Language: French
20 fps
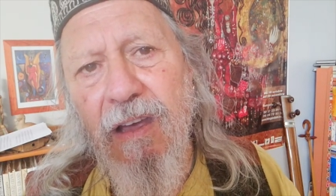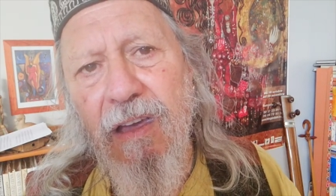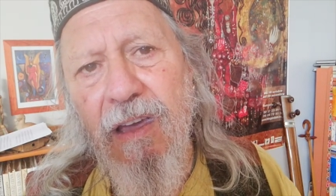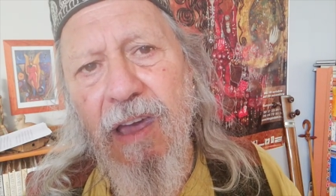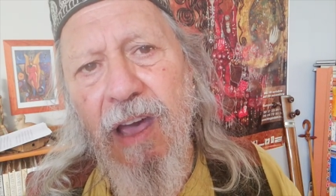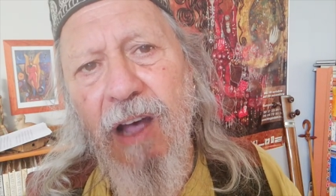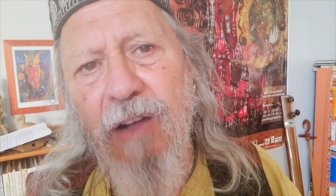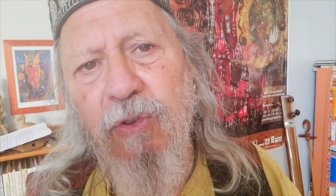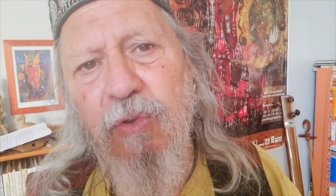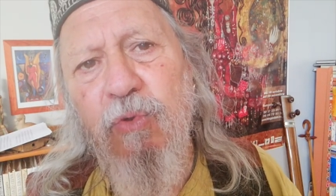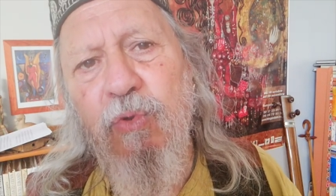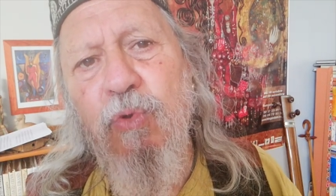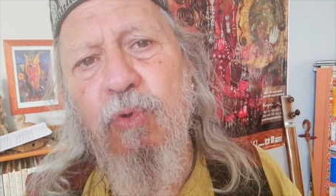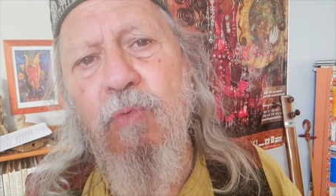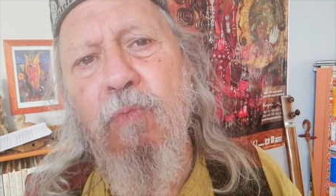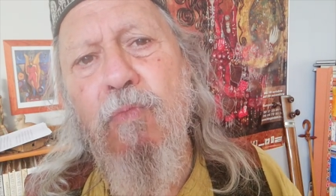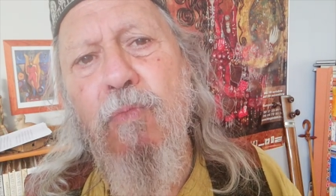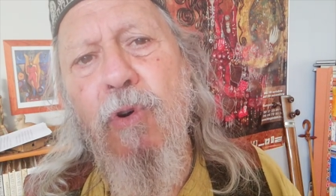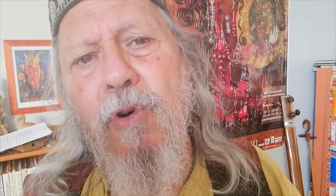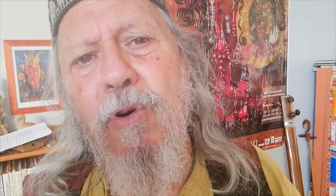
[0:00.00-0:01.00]
car
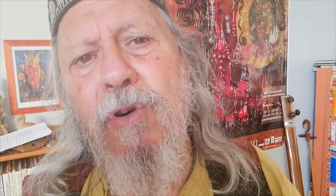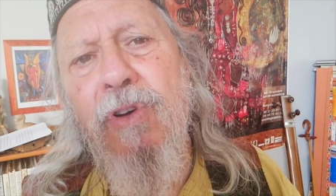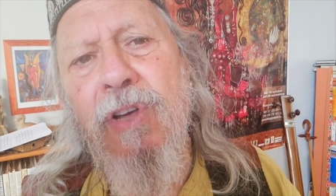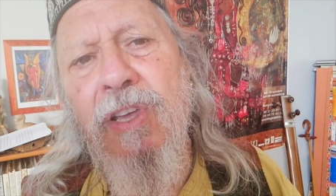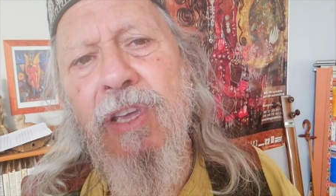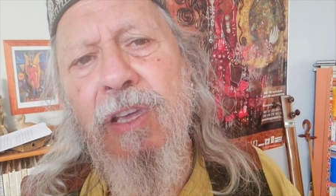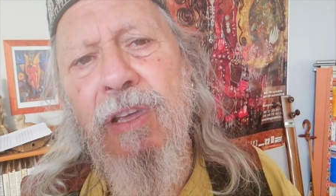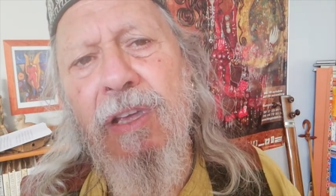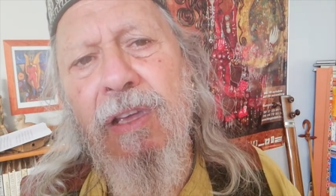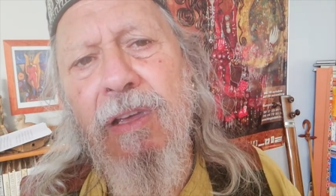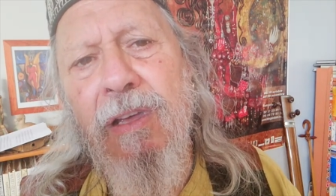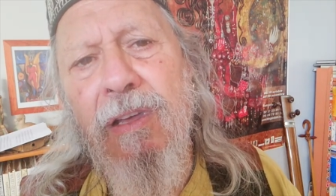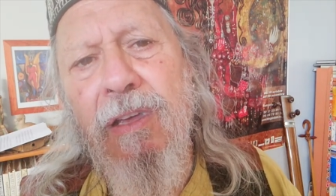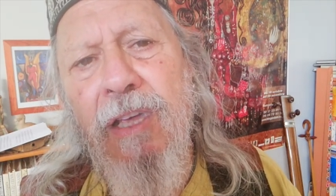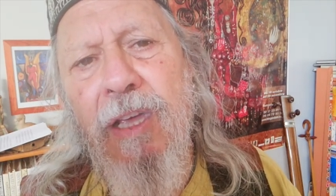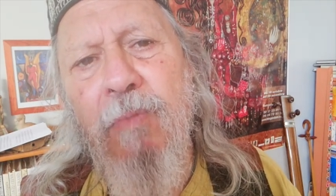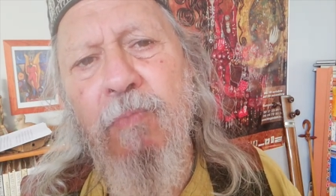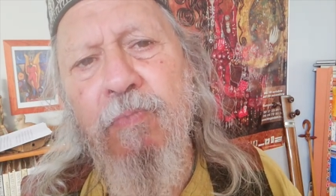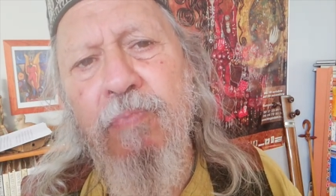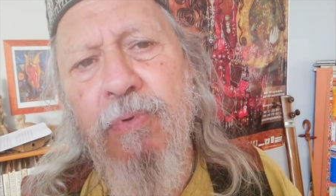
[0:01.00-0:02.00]
tout mot
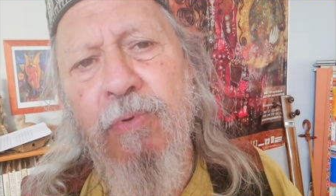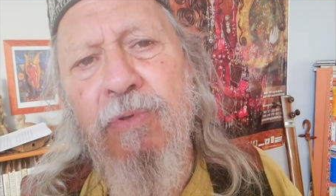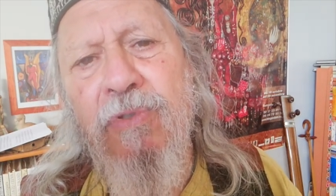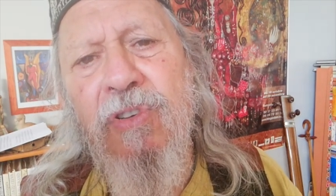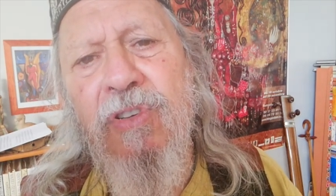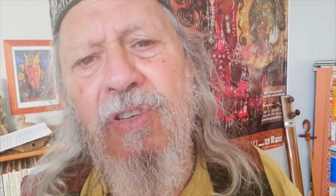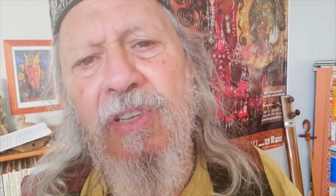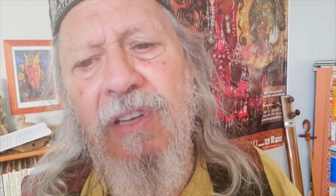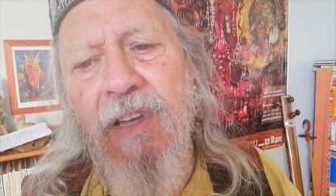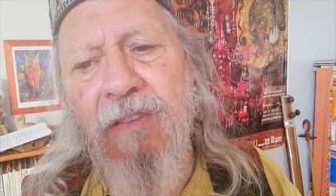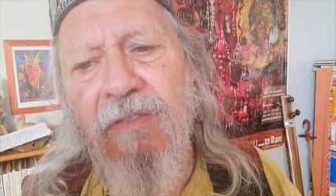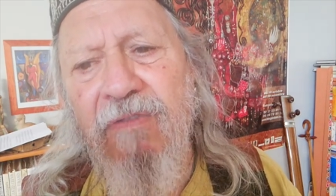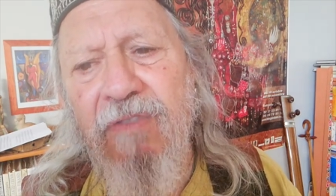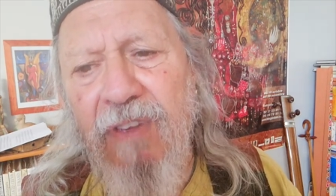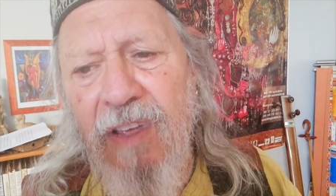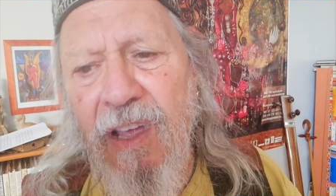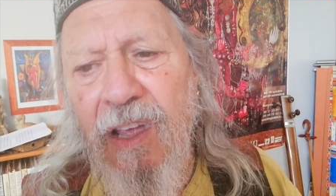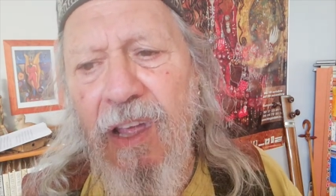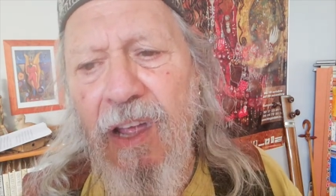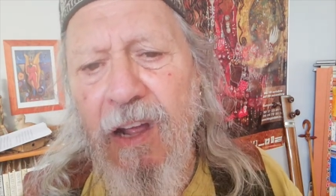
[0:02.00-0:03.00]
qui pousse et
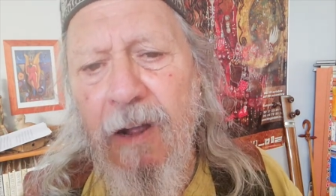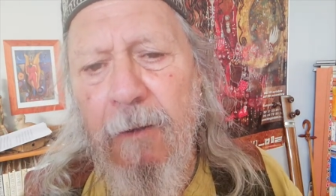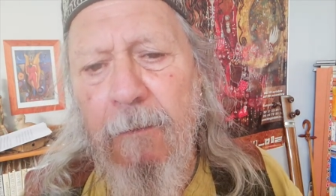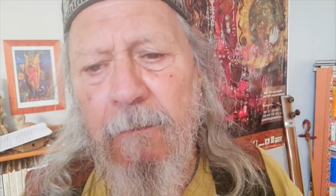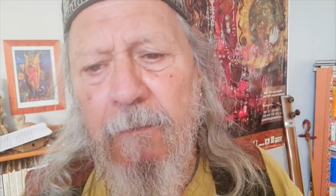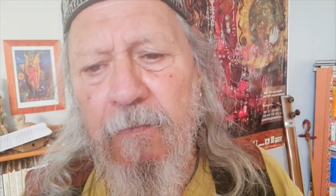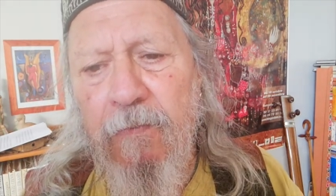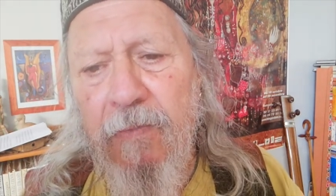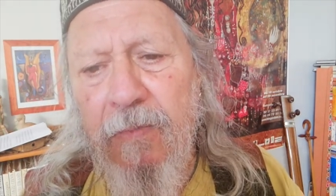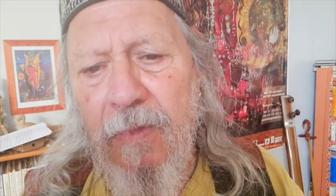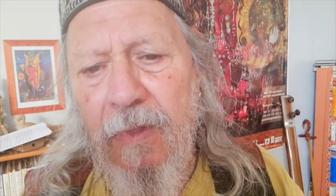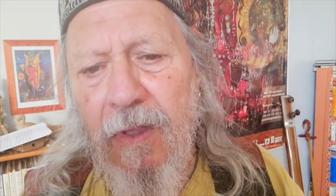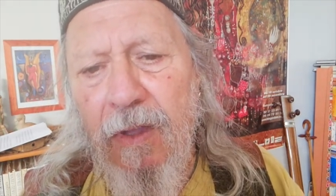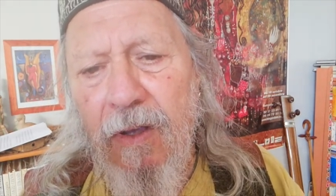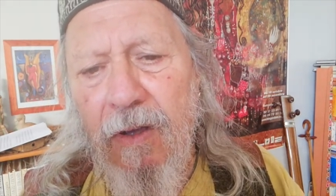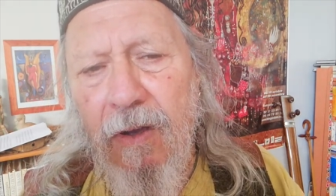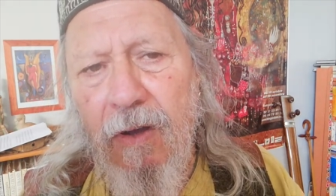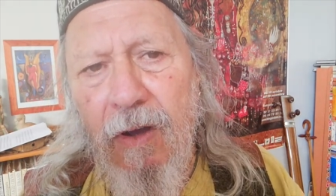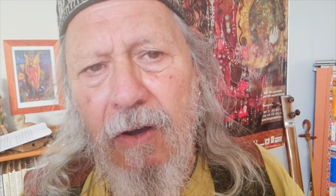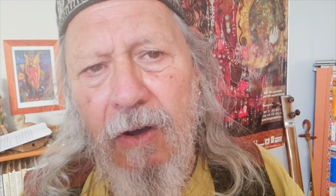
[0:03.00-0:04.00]
vit
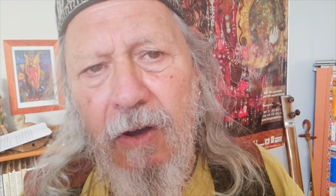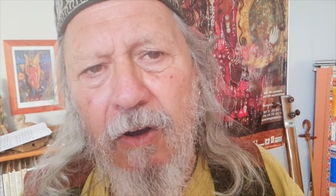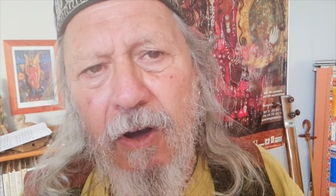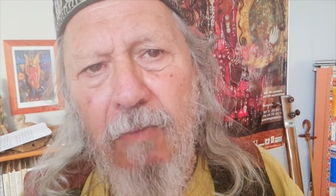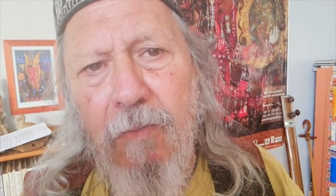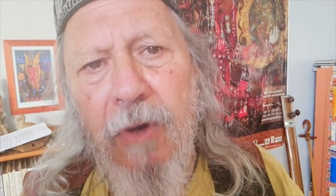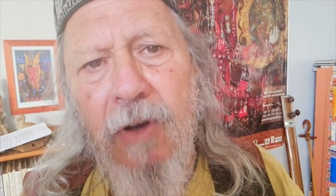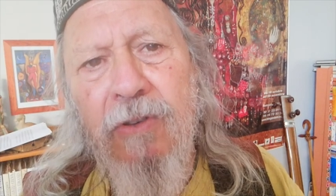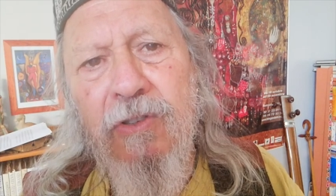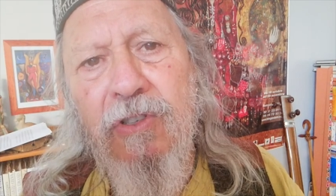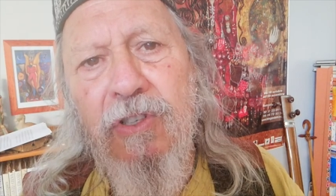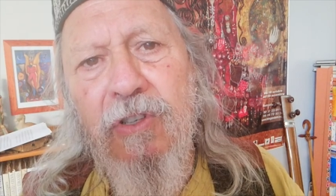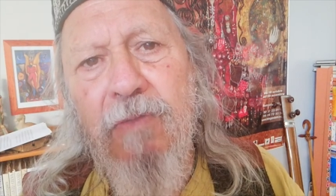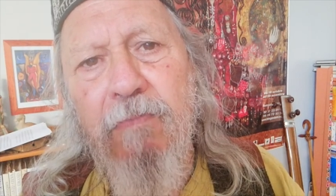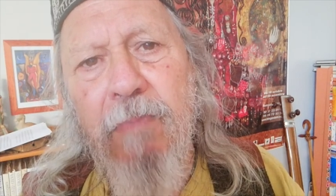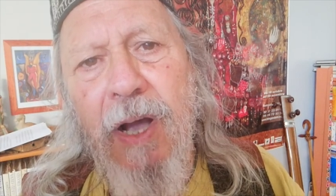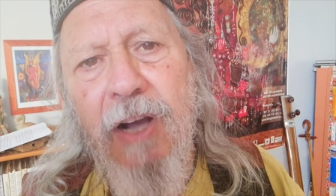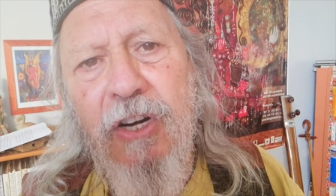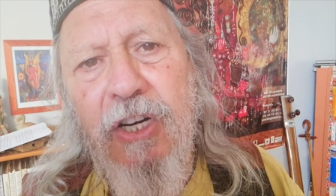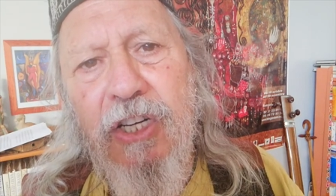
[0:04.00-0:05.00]
commence
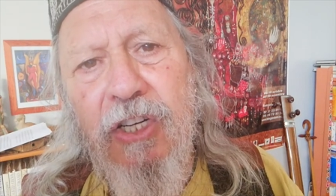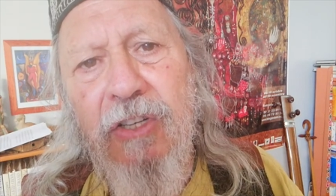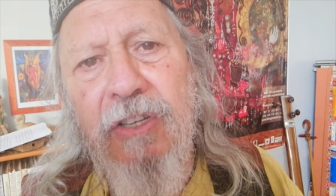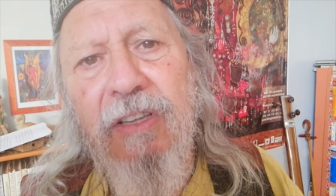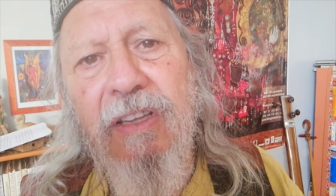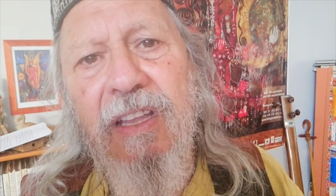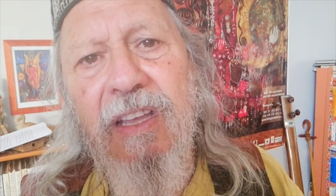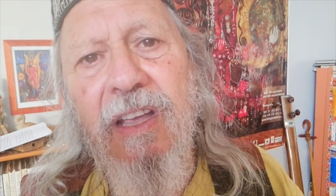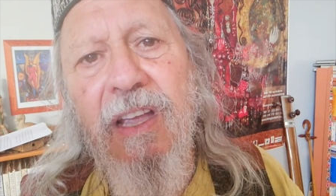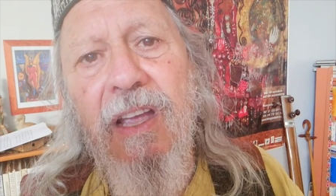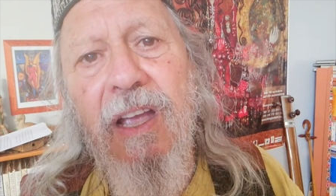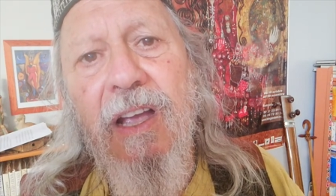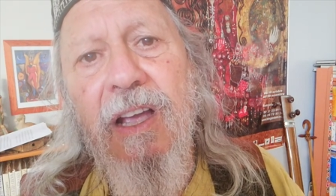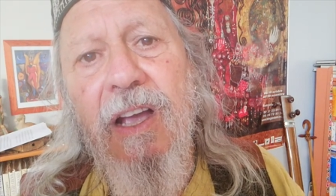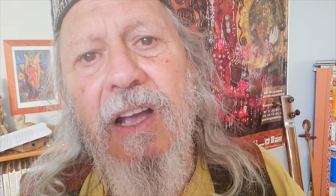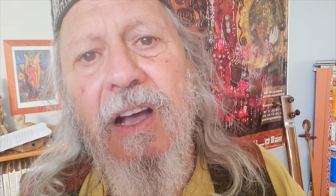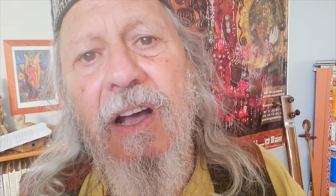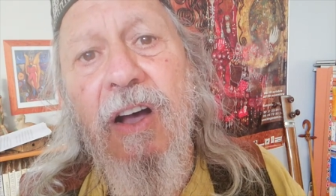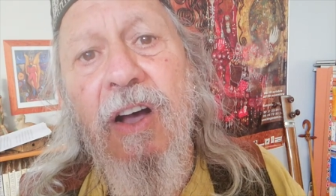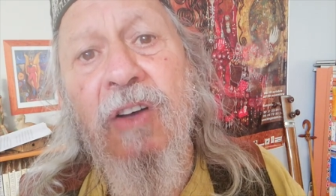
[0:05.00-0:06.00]
par chanter
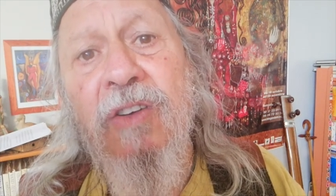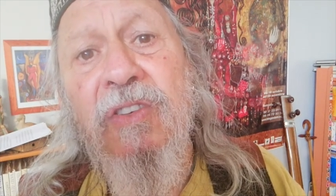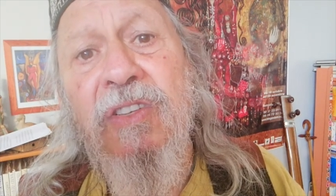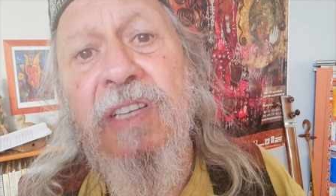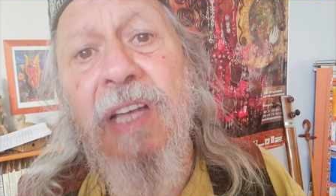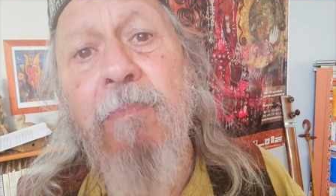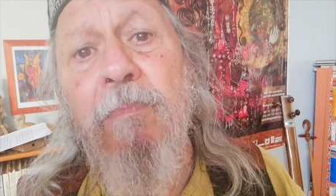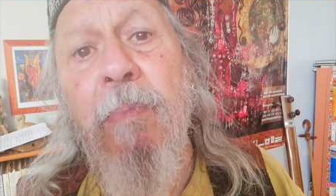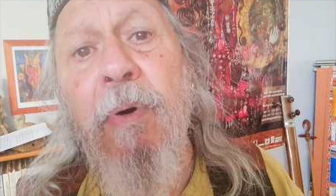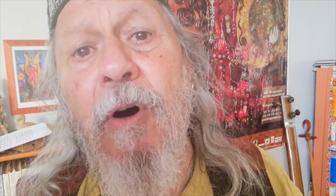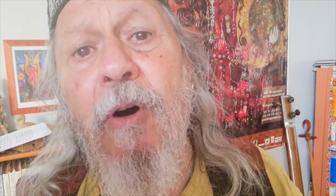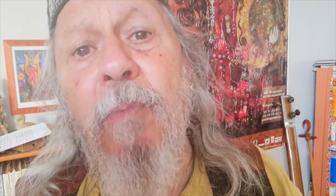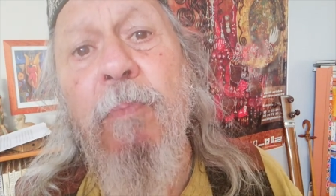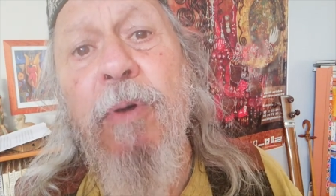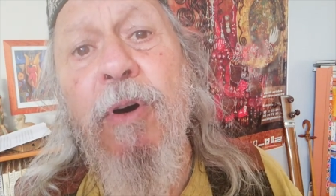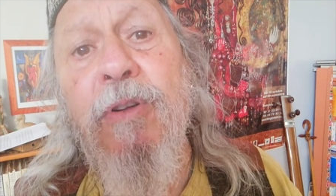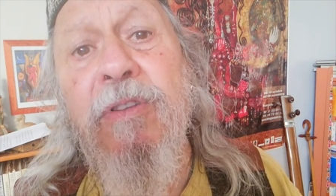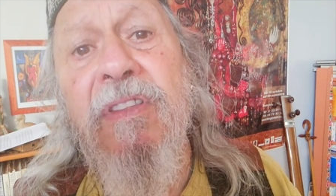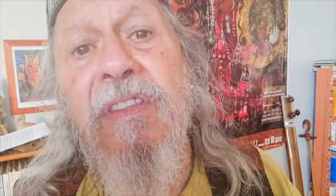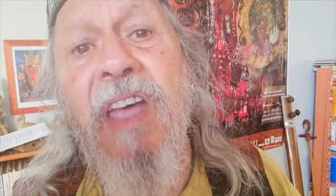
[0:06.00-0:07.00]
en sa
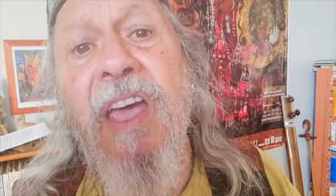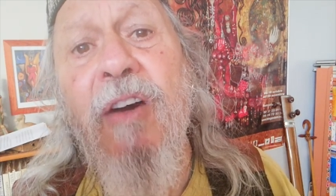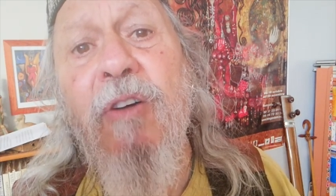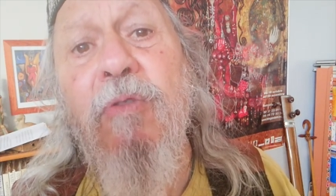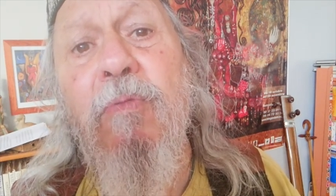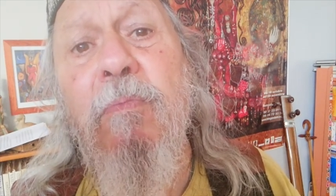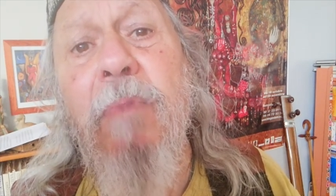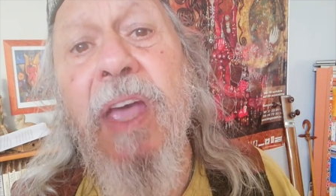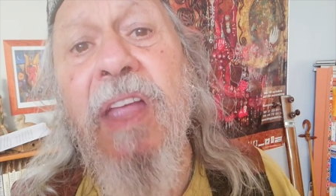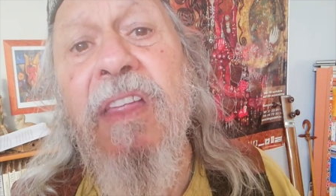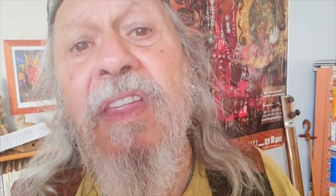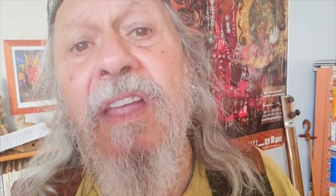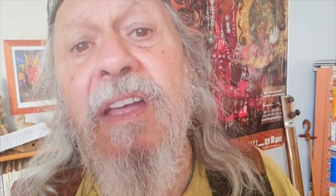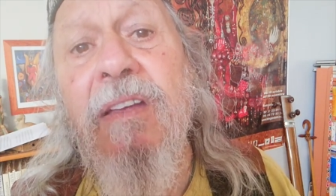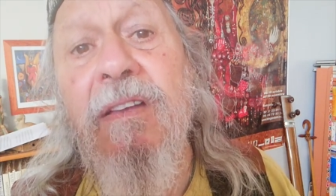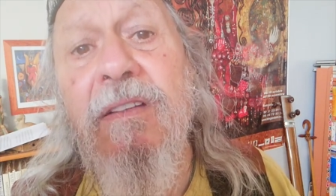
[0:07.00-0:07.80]
propre terre humaine.